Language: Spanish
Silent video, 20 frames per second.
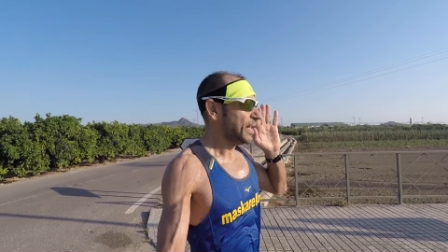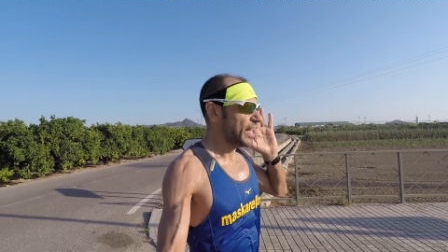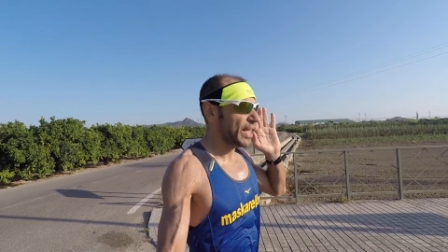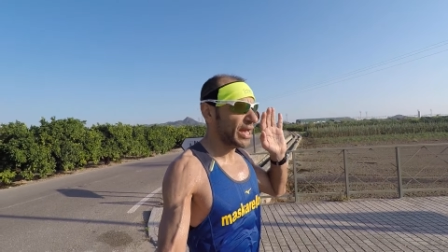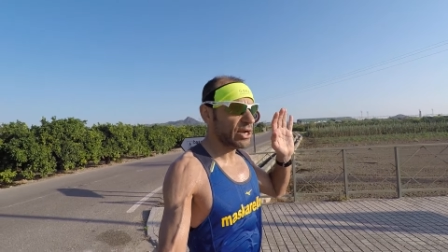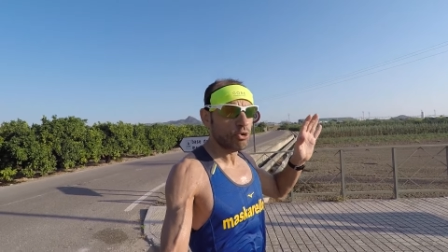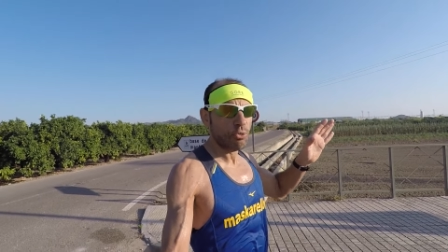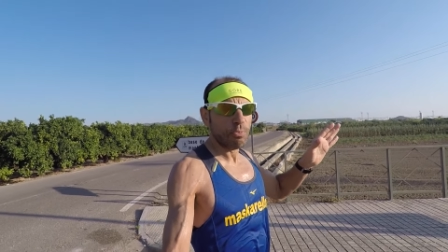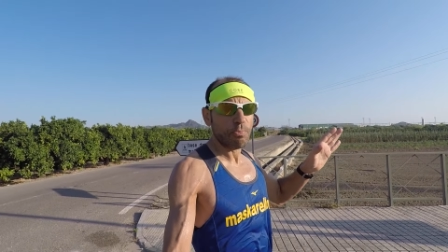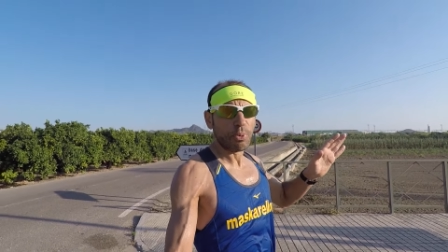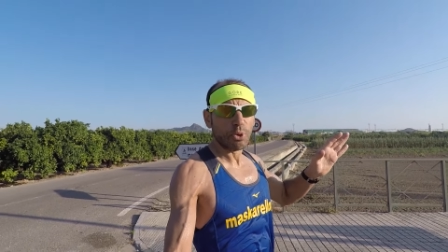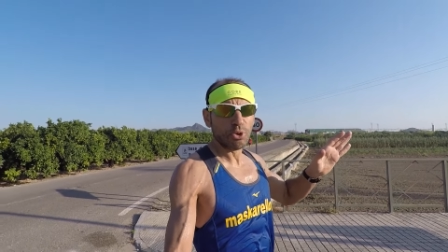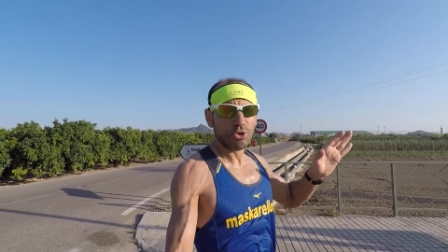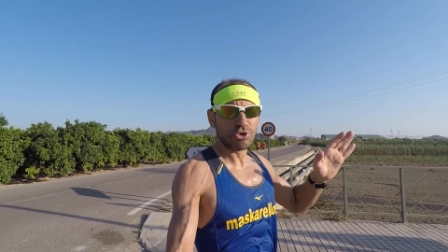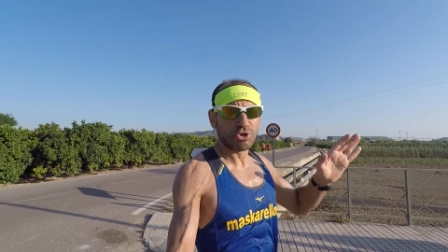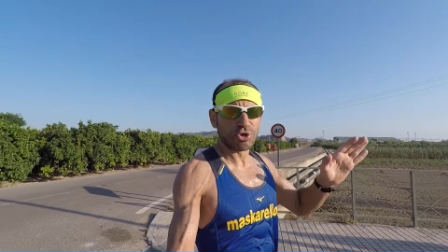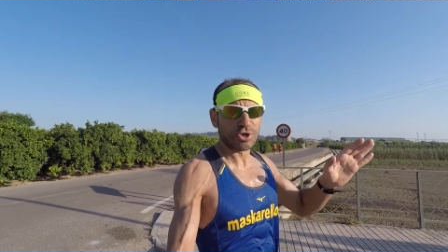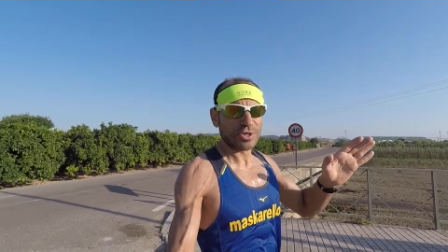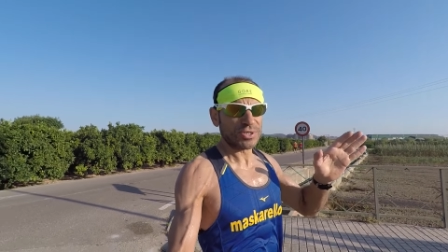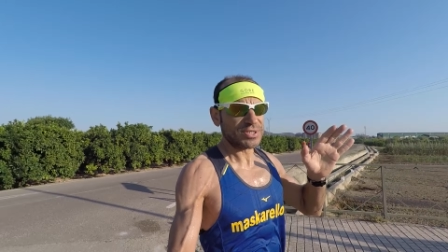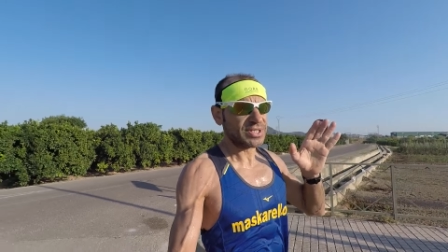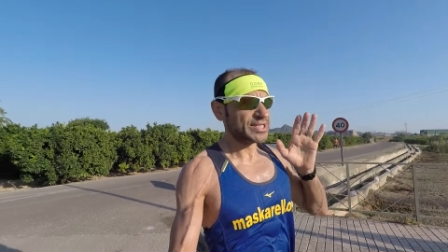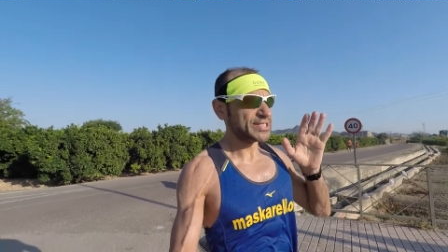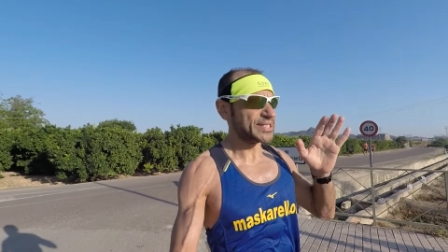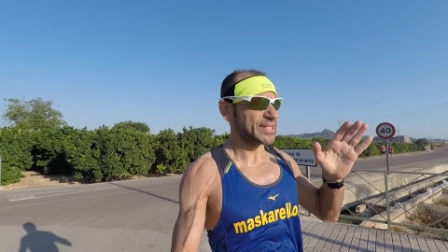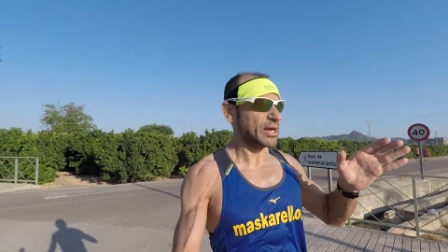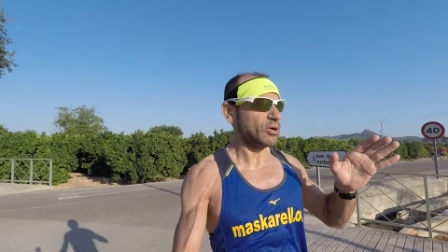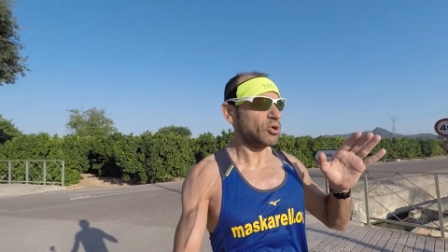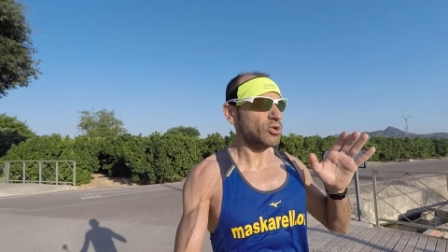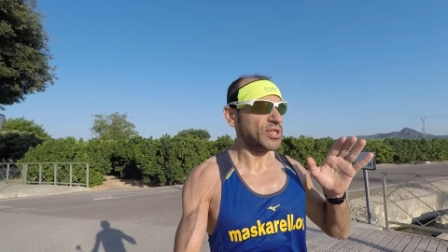en un punto, tienes que
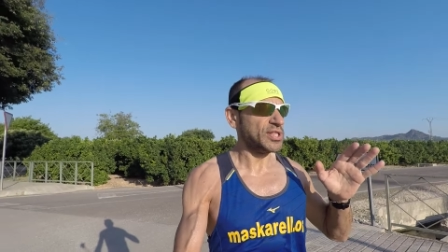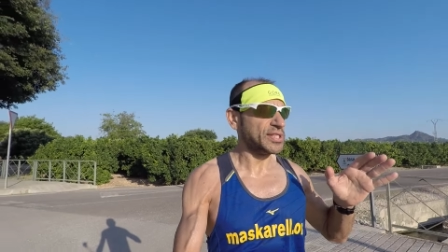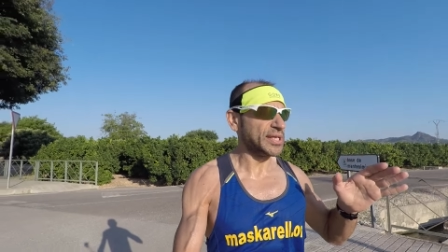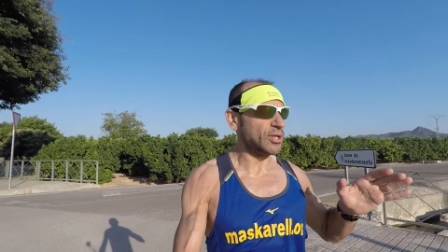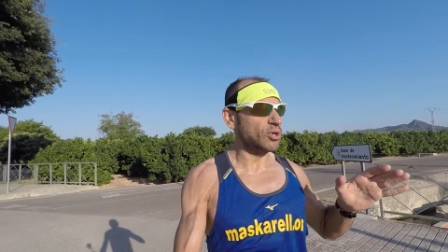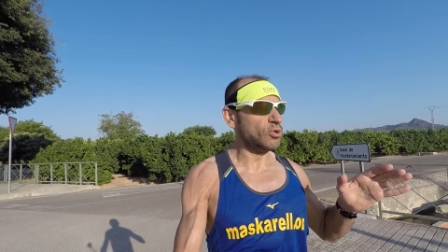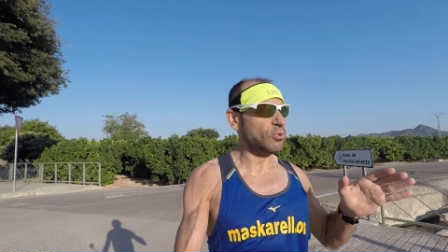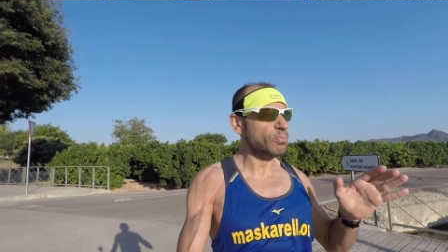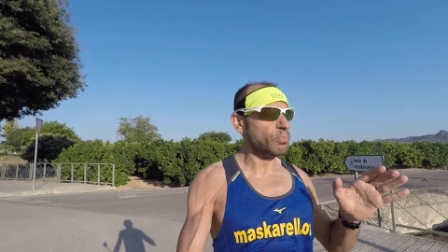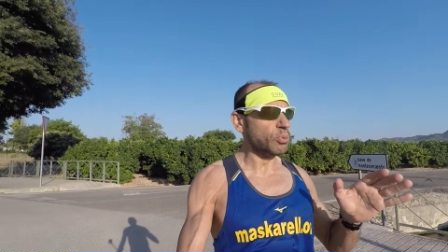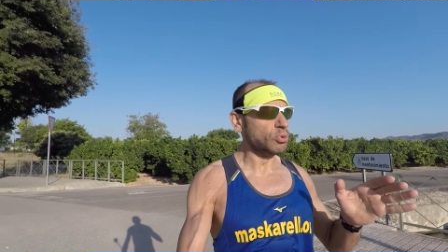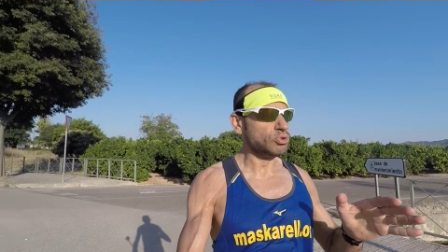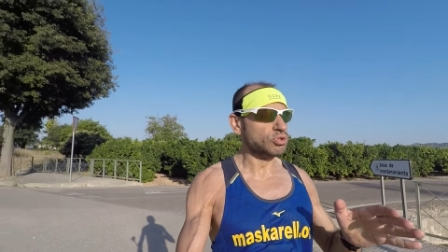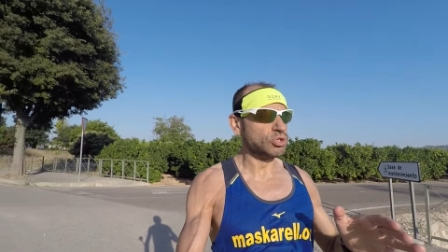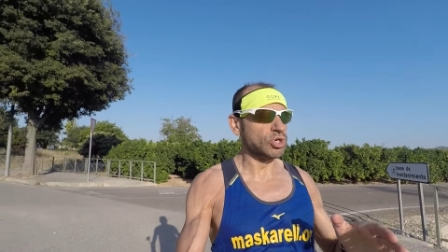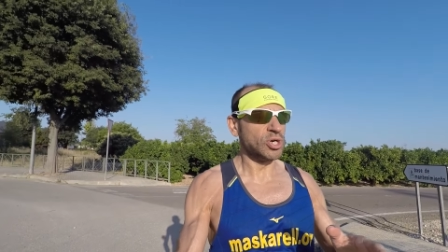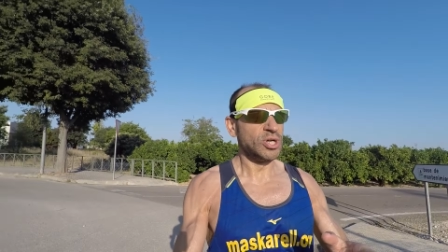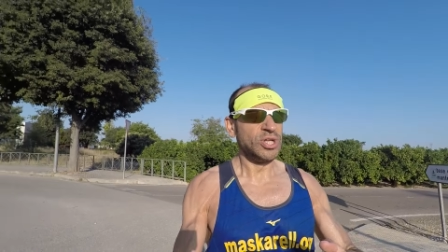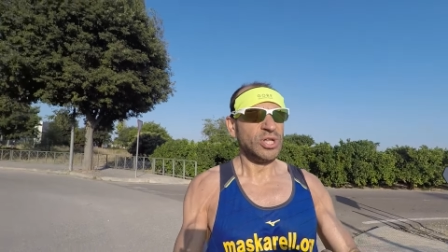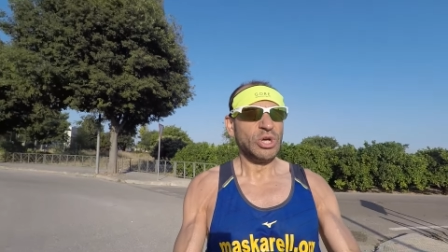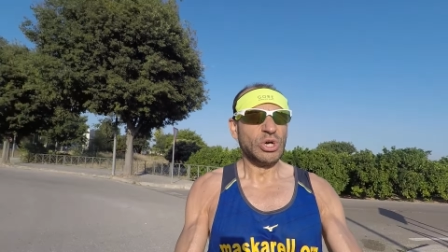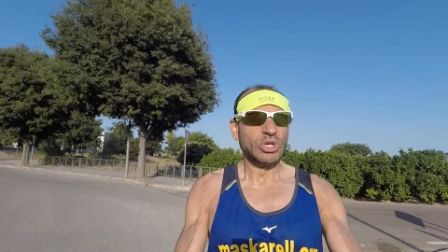estar concentrado en un punto